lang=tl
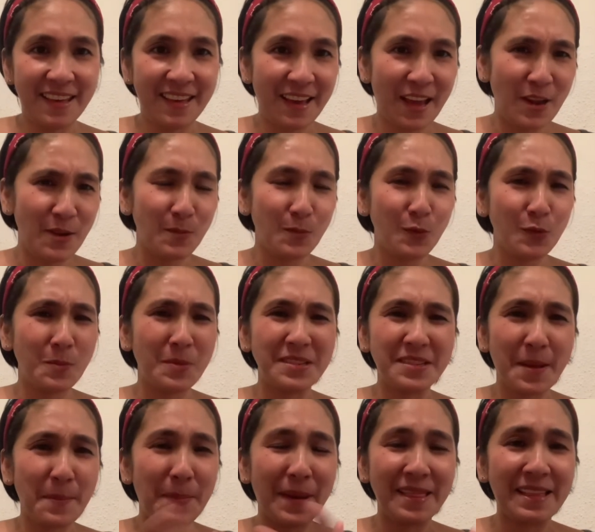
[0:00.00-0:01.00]
Kalimut.
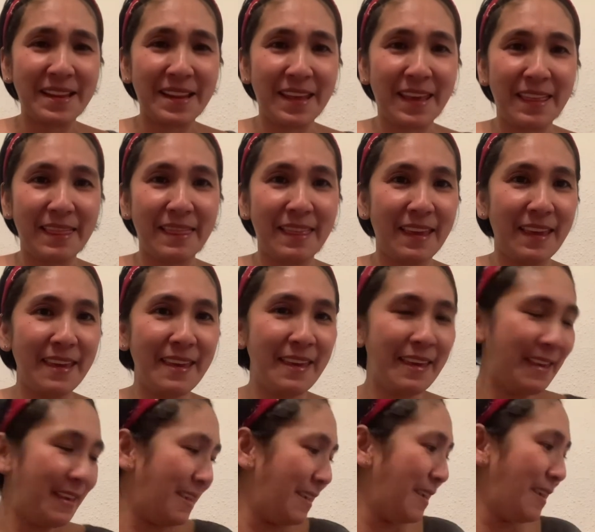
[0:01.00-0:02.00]
Basta patinete.
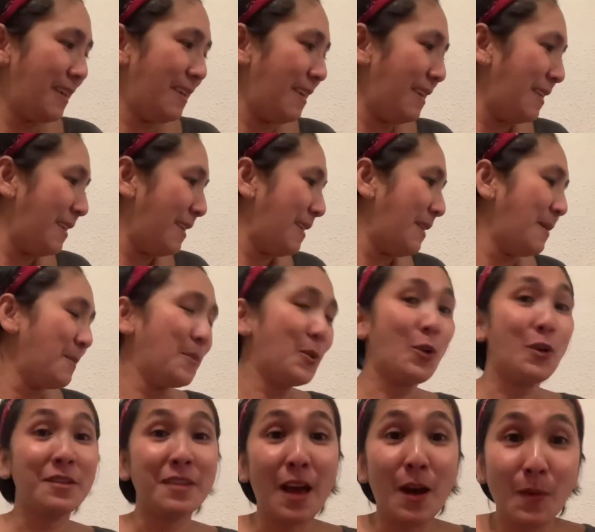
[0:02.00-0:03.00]
Pero
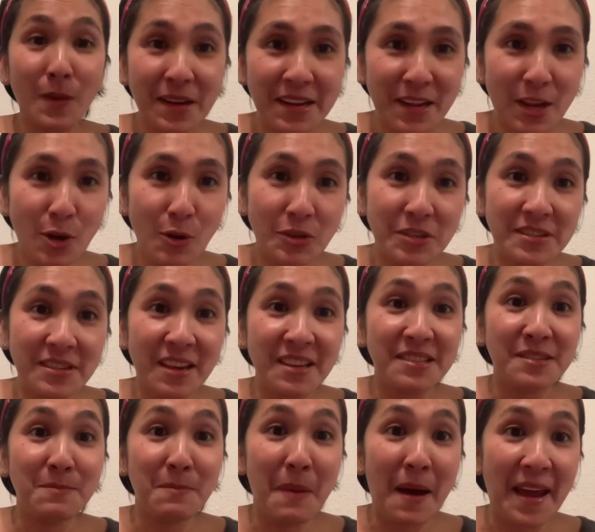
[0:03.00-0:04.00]
ang tawag ni Eloisa
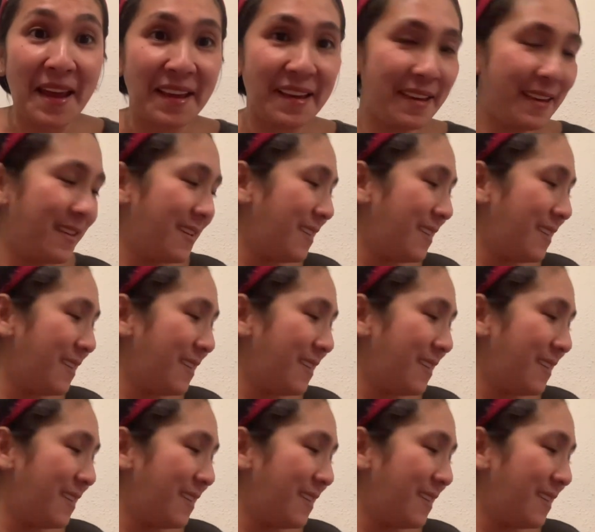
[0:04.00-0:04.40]
is bike.